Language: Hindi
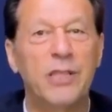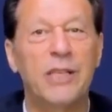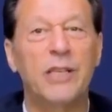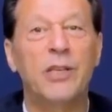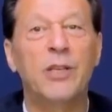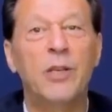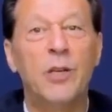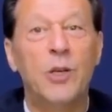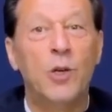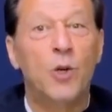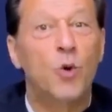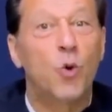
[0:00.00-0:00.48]
से
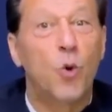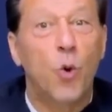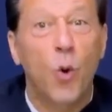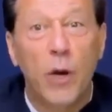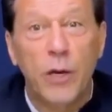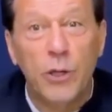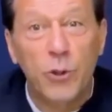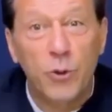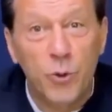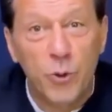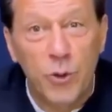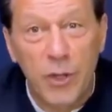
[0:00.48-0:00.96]

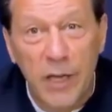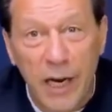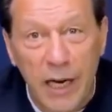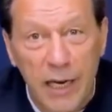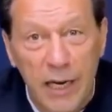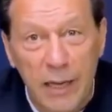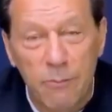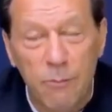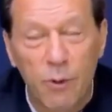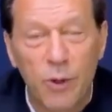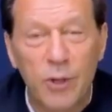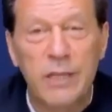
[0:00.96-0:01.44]
कोई दुनिया
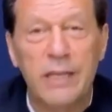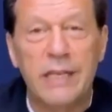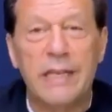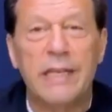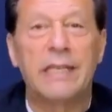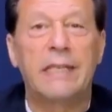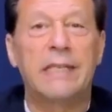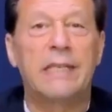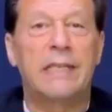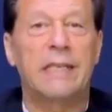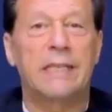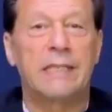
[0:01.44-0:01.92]
का मुल्क यह
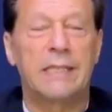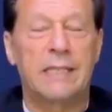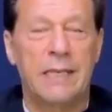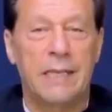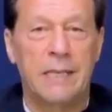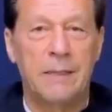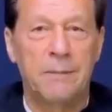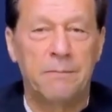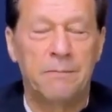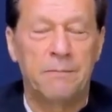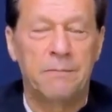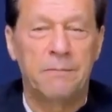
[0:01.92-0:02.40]
नहीं
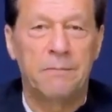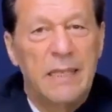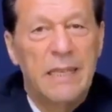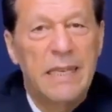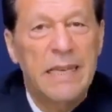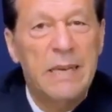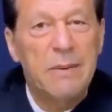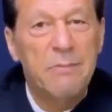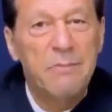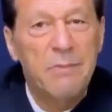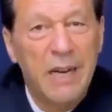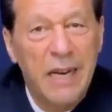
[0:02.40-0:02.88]
करता
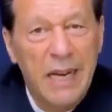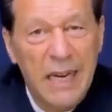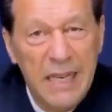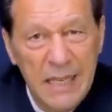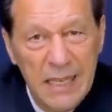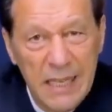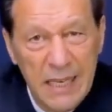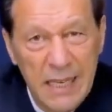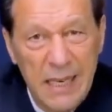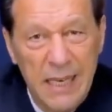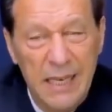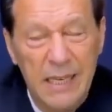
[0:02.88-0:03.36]

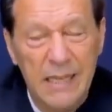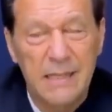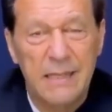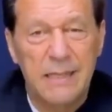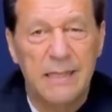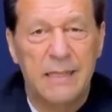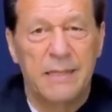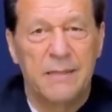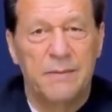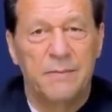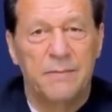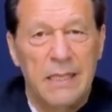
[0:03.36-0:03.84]
इमरान
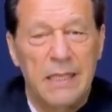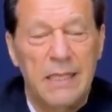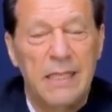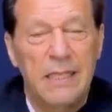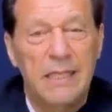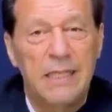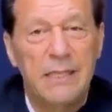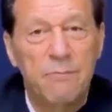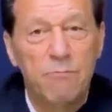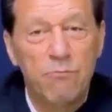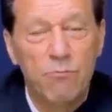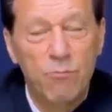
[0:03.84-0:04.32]
रियाज
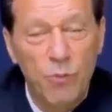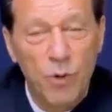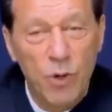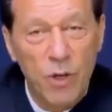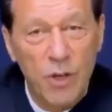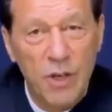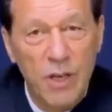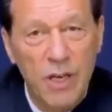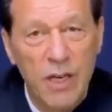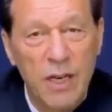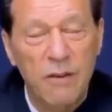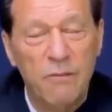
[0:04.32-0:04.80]
इस
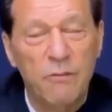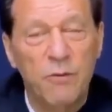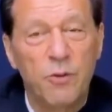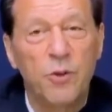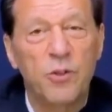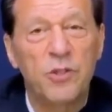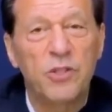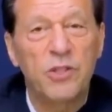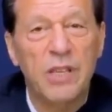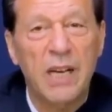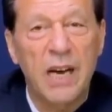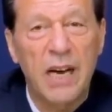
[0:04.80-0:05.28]
मुल्क का
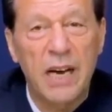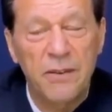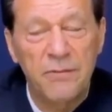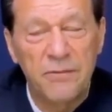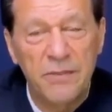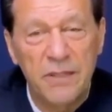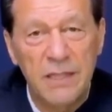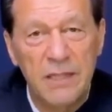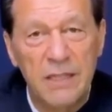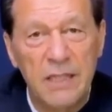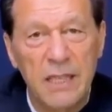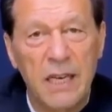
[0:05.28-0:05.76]
वो
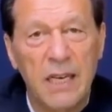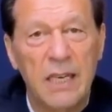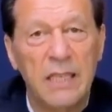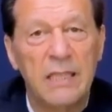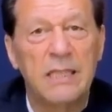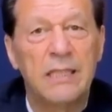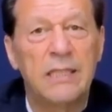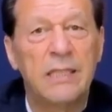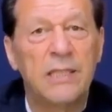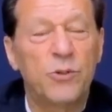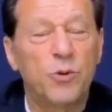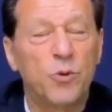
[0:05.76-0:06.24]
सहाफ़ी था
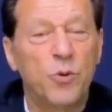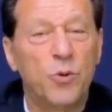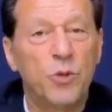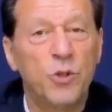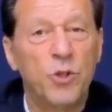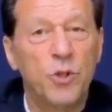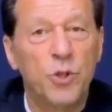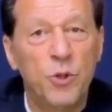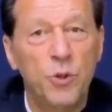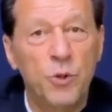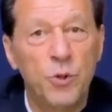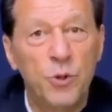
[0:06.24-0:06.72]
जिसको
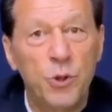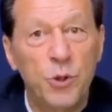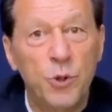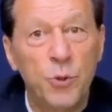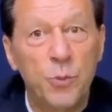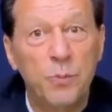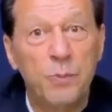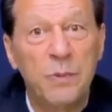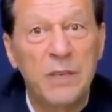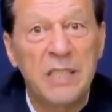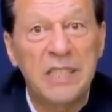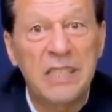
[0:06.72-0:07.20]

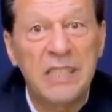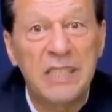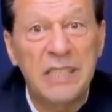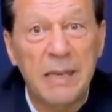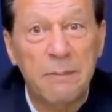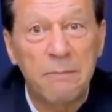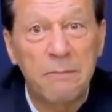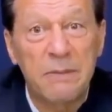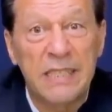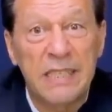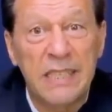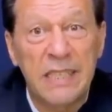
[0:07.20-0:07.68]
यूट्यूब पे
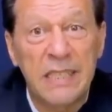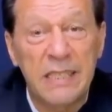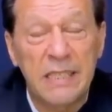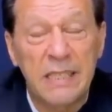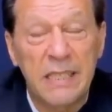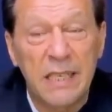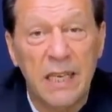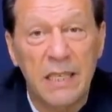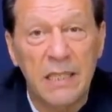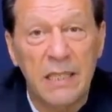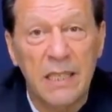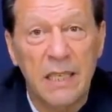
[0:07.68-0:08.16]
सबसे
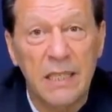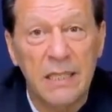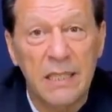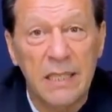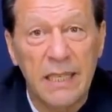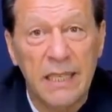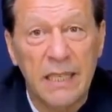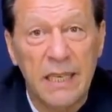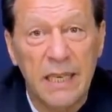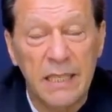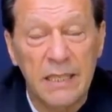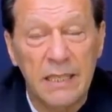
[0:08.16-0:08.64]
ज़्यादा
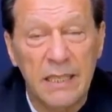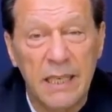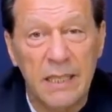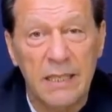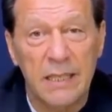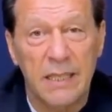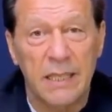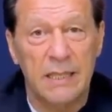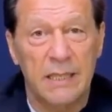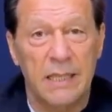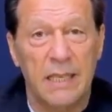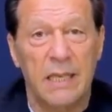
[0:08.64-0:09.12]
देखा
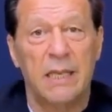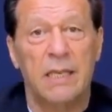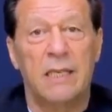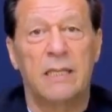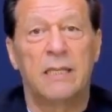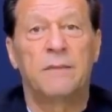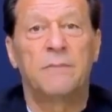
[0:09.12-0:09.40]
जाता था